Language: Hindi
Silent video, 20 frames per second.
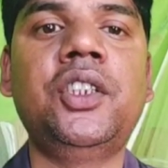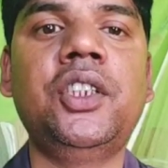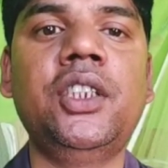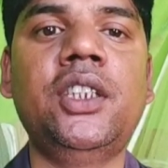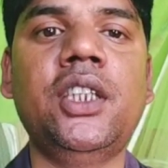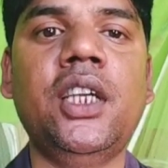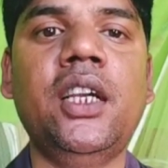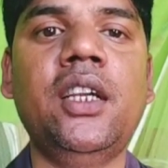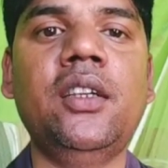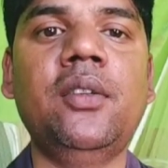
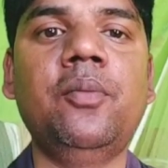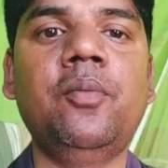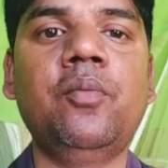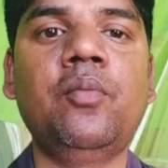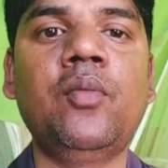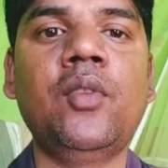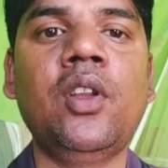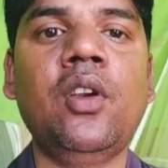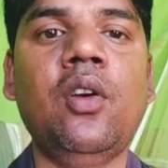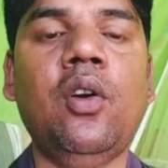चीज है
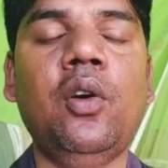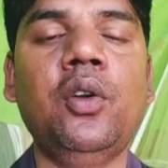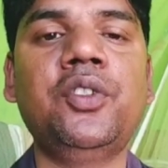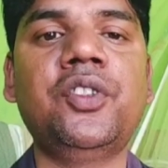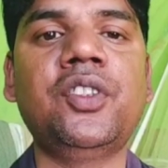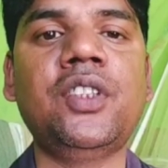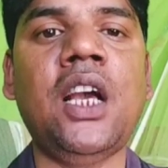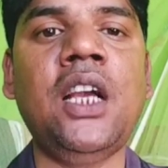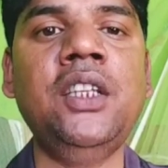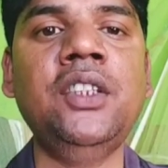और
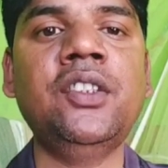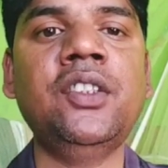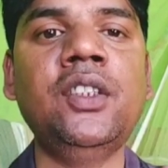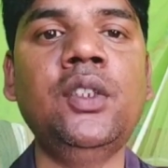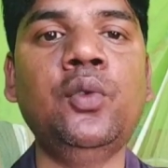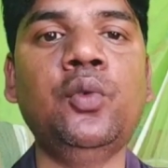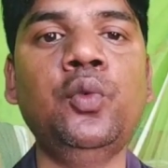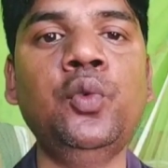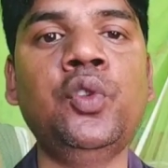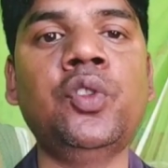साइंस
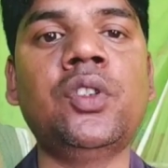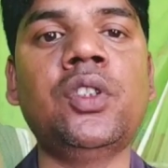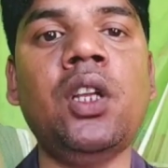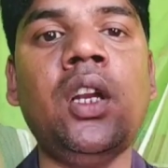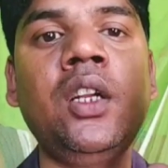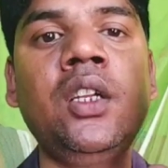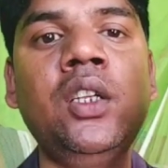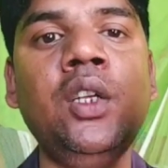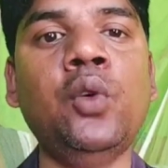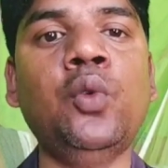ने उस
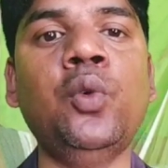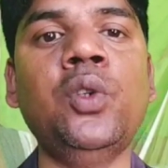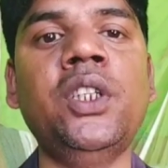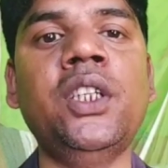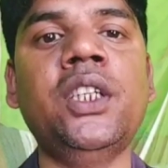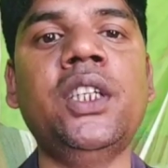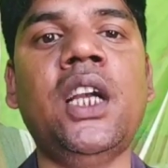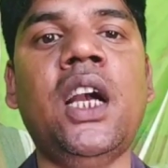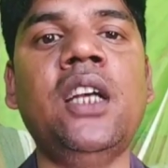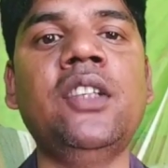तरक्की को
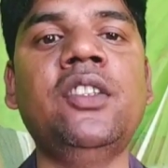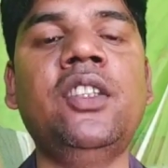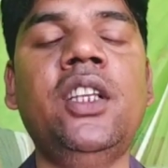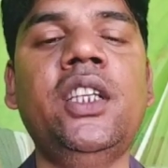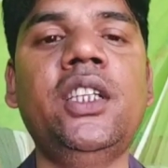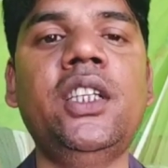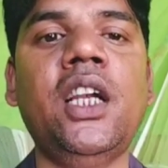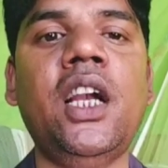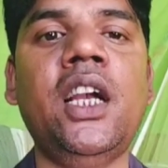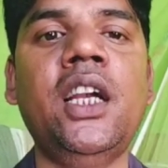लेकर
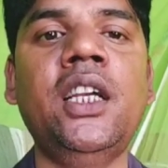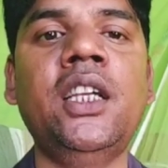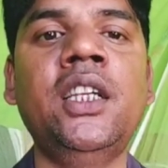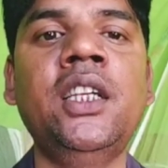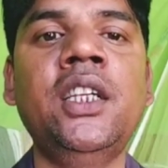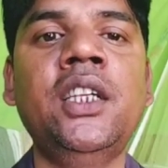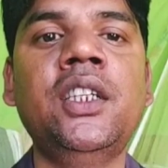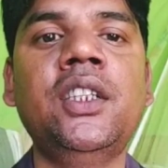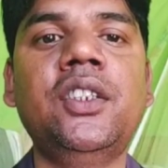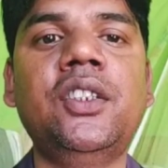हासिल किया है
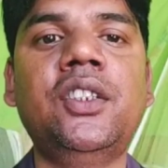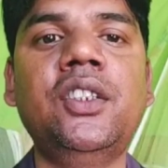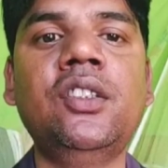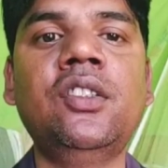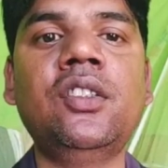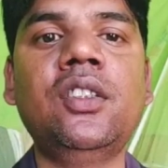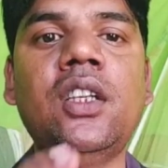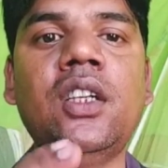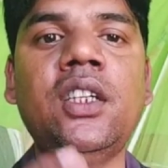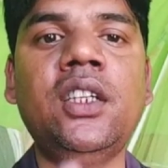
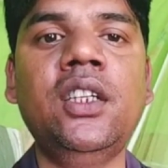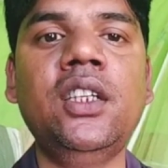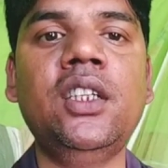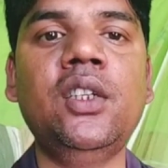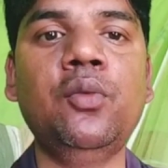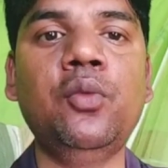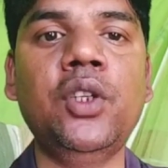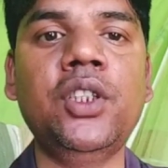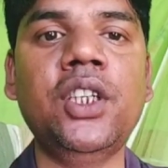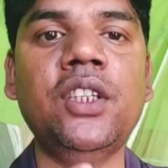जिस तरक्की
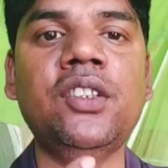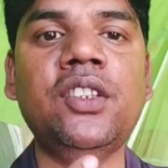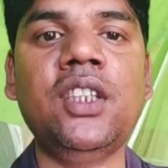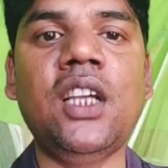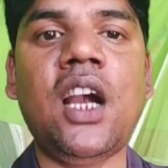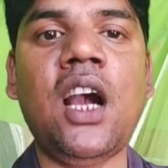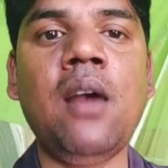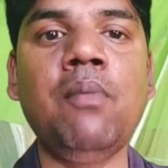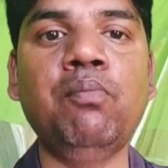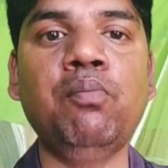की वजह
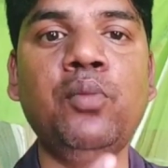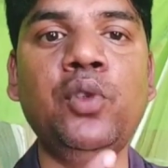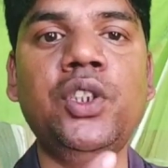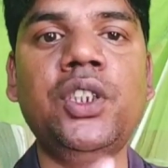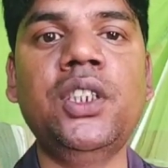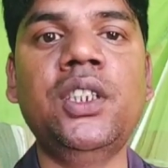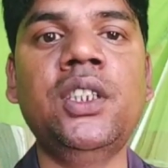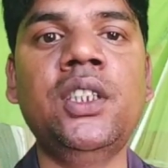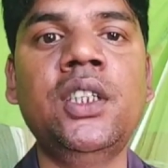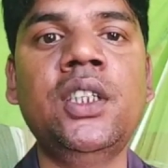से आप
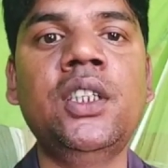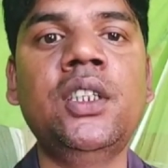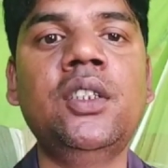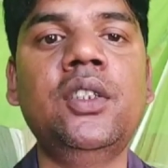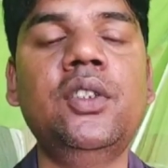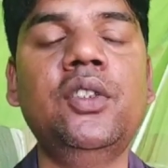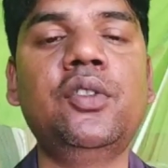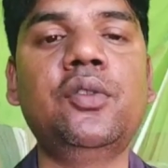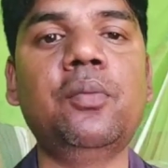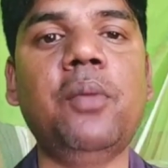मुझे
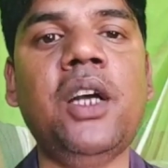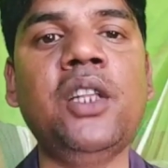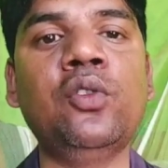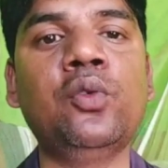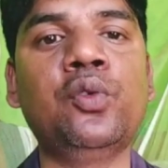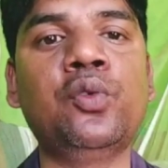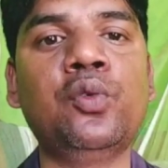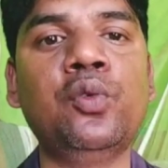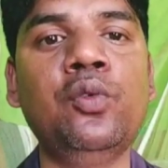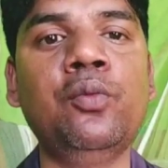इस
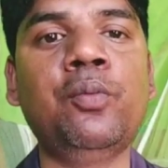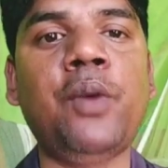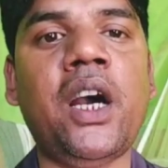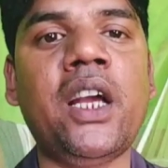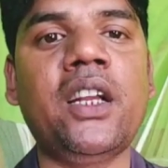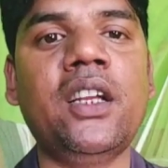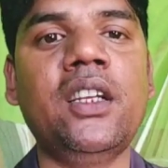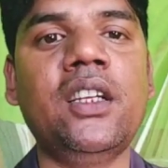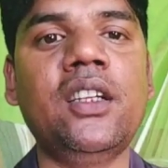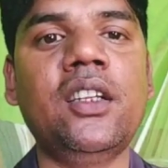बात को सुन
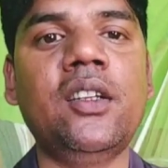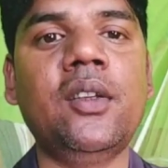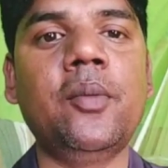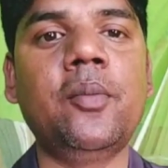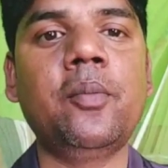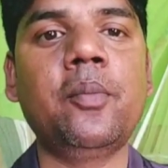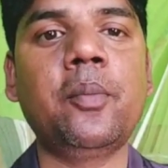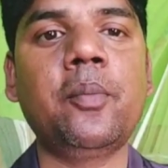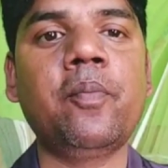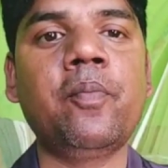पा रहे हैं
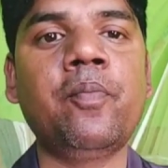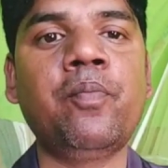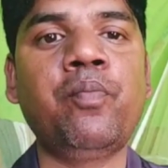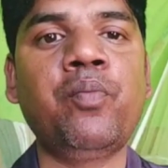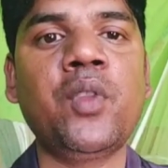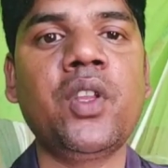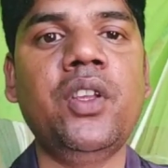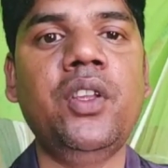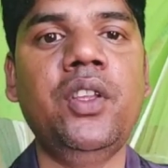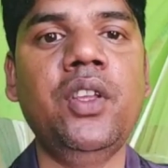
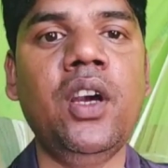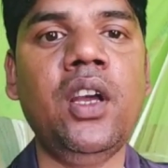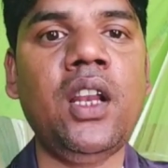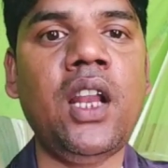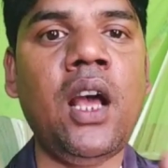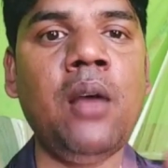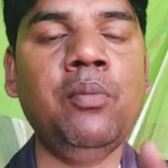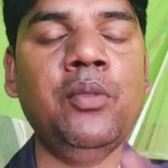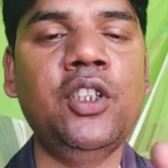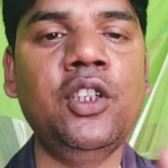यह
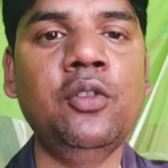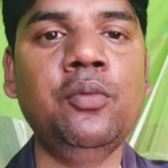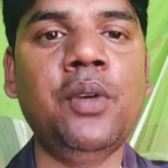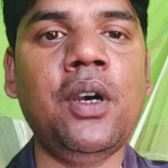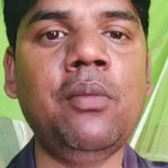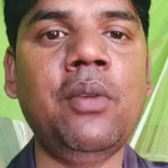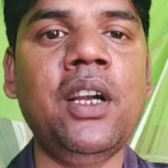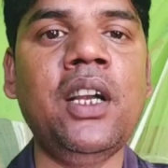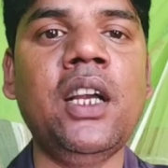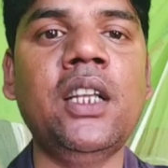रामदेव
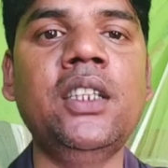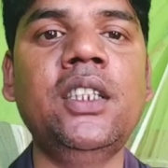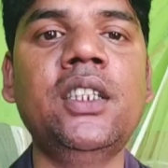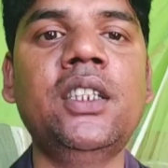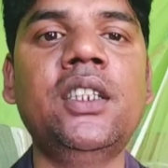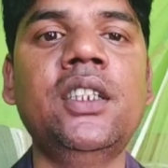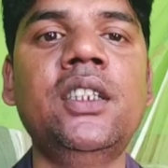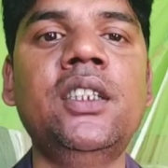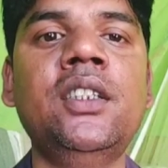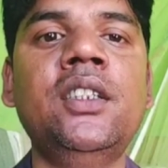बाबा का
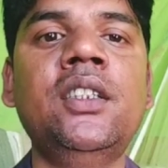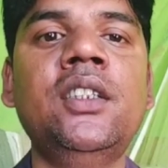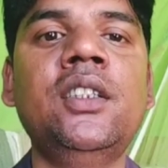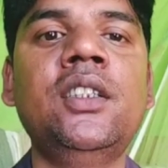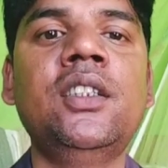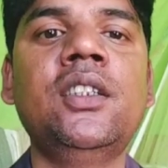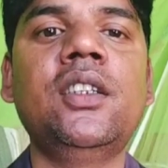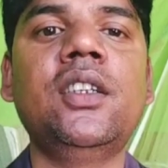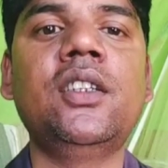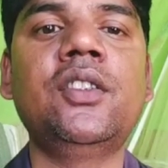जे के
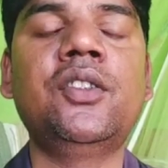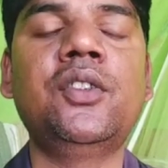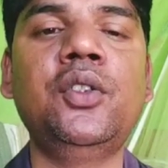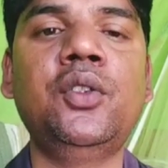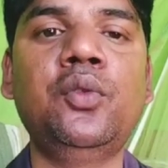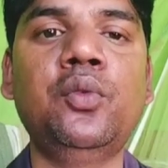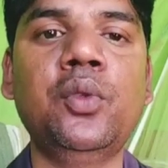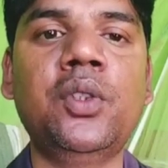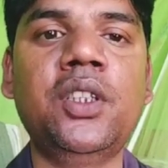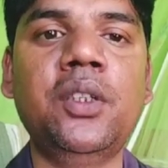
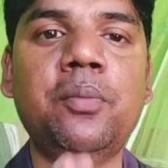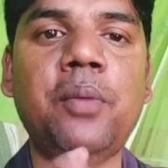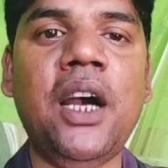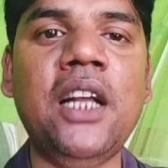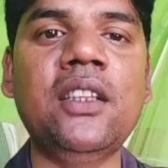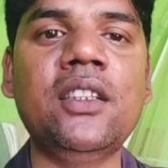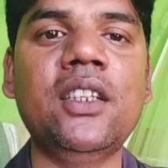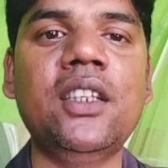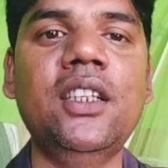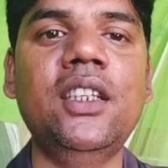अस्तित्व की
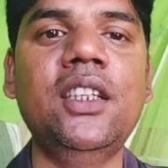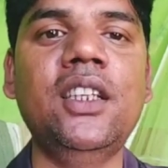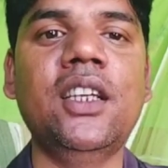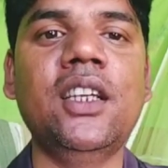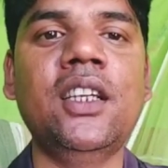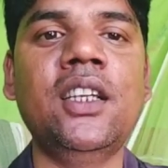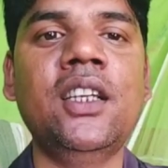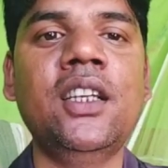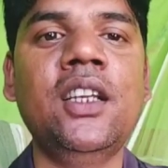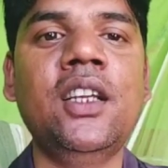बात नहीं
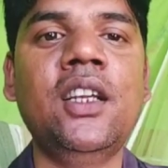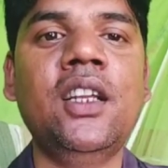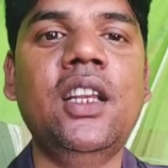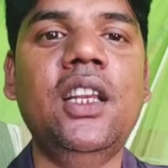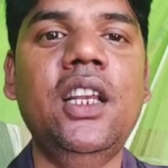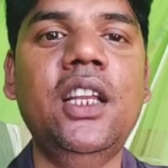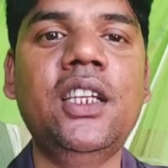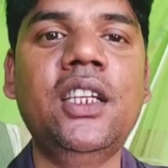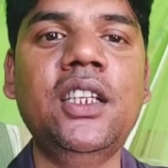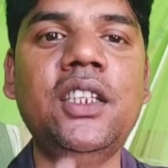है
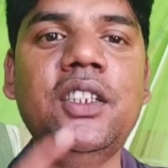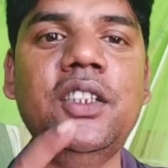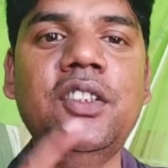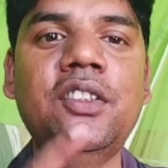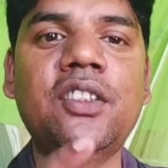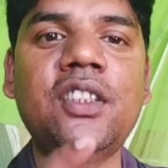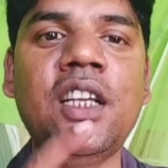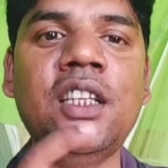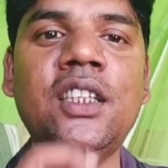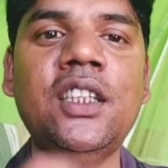लेकिन
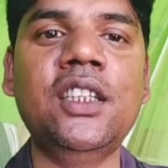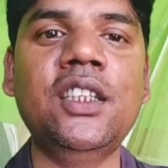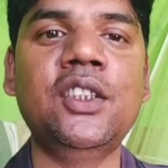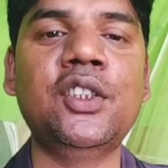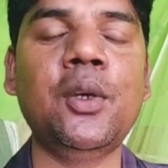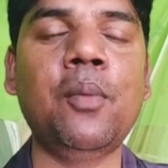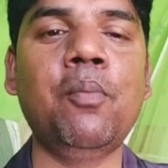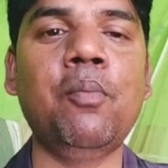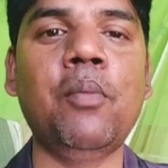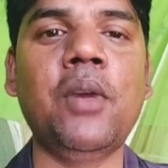इसका जे के
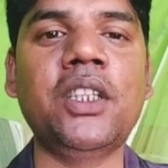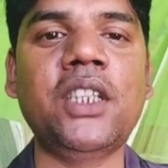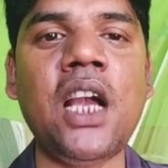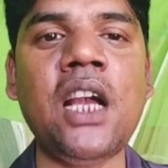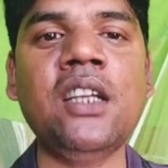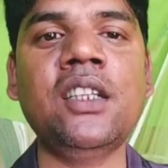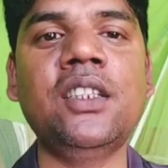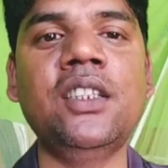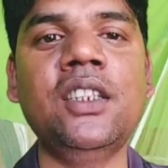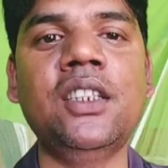जब
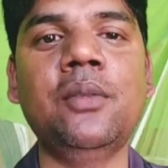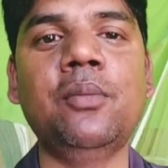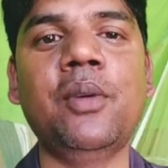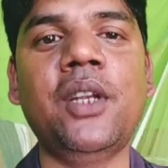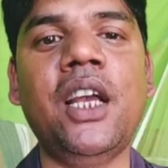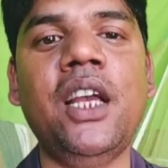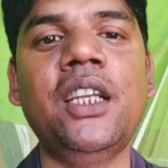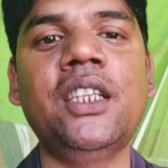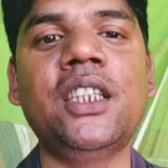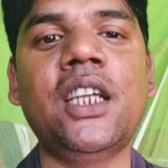मजाक जे के
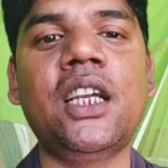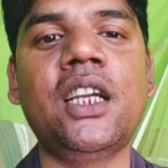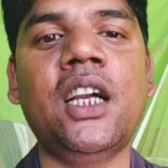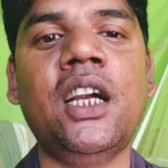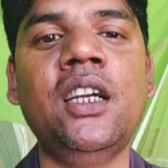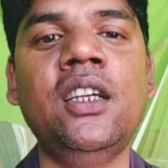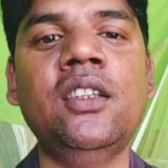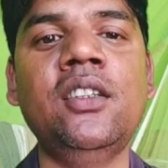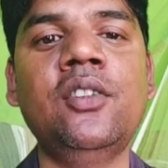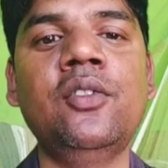बनाया
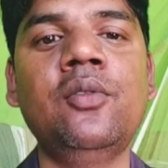जाएगा